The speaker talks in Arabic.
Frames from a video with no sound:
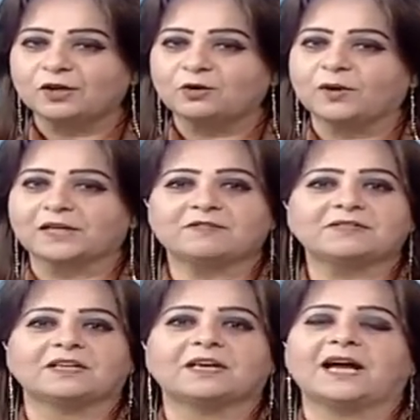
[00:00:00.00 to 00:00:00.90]

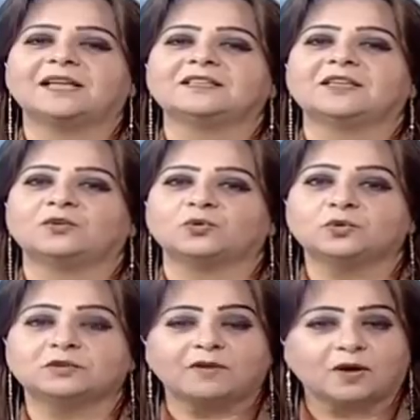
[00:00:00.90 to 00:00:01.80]
وعرفنا ان انا عندي خطوط
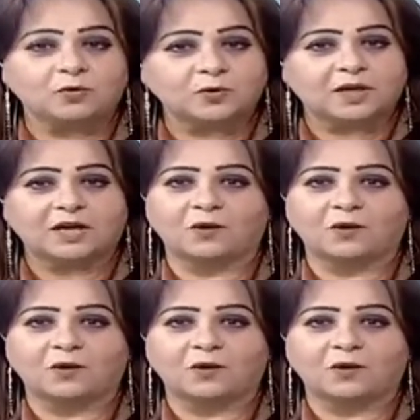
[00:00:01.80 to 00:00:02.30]
دفاع اولى